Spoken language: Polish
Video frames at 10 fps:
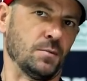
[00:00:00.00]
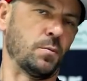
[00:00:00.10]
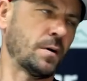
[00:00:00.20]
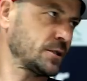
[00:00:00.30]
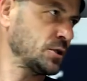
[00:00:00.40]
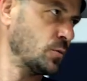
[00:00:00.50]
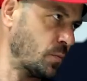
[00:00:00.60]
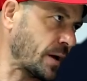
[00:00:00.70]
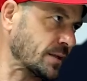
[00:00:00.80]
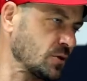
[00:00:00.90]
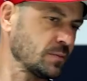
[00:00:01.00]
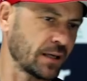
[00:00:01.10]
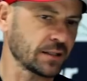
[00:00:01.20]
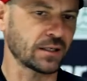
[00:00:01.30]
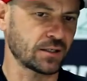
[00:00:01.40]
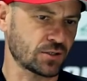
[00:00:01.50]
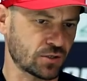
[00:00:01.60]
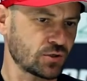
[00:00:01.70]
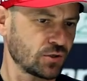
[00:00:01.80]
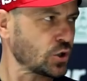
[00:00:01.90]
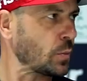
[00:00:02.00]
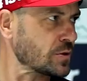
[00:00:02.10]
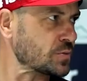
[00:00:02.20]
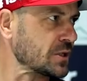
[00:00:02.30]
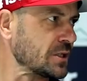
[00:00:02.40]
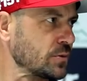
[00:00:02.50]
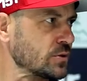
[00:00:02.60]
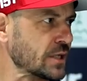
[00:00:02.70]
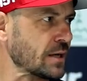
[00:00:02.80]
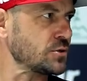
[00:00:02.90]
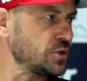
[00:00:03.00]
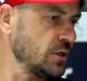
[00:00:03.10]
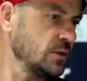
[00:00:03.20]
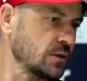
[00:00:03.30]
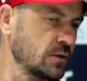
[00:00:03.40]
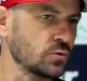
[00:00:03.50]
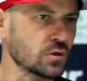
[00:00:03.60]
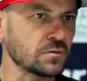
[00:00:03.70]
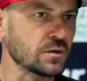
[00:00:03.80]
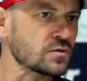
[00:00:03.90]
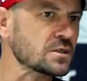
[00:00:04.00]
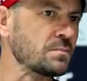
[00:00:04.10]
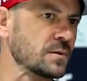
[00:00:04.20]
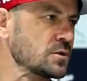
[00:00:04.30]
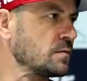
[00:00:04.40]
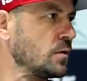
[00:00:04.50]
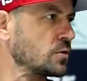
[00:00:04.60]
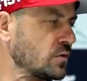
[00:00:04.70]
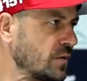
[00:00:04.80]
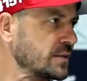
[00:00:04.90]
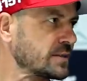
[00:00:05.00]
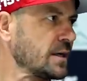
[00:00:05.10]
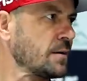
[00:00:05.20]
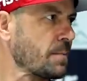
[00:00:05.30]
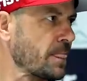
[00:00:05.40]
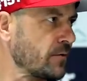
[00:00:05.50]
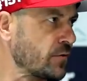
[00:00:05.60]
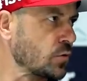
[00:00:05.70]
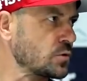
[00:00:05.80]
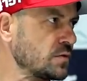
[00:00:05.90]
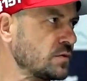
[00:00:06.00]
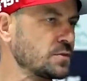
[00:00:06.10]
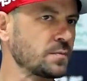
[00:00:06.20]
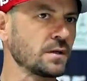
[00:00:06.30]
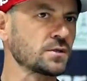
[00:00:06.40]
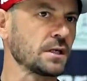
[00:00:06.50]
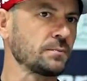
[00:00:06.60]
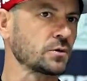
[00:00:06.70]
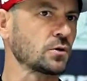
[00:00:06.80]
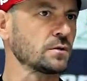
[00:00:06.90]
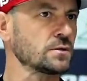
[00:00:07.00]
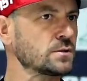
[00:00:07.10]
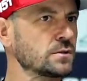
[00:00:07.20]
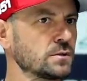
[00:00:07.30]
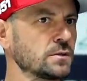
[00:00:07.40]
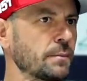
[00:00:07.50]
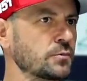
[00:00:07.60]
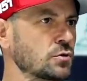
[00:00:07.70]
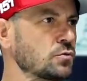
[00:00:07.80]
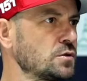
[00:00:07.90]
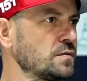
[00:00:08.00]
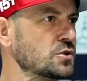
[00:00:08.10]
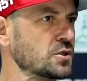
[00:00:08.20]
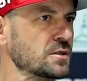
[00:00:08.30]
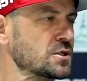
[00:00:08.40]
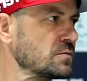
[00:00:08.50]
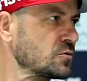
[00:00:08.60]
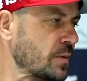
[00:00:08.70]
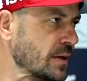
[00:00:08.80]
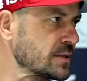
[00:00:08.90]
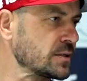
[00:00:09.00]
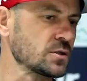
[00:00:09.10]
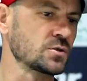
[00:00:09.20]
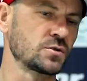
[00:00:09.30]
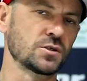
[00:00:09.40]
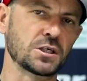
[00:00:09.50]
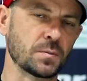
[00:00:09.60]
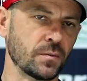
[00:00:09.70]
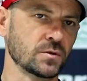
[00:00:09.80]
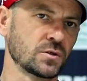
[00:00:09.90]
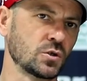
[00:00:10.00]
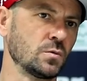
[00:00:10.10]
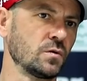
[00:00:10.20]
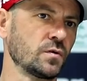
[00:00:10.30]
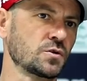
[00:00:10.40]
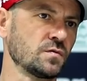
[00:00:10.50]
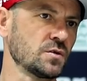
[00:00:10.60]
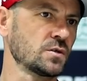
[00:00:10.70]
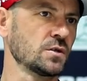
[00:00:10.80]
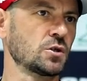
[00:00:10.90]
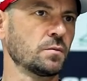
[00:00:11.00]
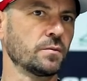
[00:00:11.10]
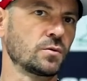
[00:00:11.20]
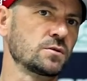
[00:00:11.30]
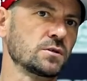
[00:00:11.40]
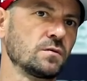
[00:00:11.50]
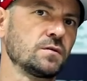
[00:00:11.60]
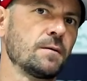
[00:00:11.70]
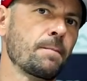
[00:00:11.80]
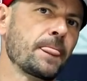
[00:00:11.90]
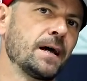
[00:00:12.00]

Poparte to było pracą, ale też e, dobrym sprzętem, bo dostałem silnik, który nie wszystkim pasował od Weissa w roku 9.5, ale pod koniec, e, na początku 9.6 zacząłem współpracę też dzięki pomocy klubowi oczywiście i Tomiemu Kutsonowi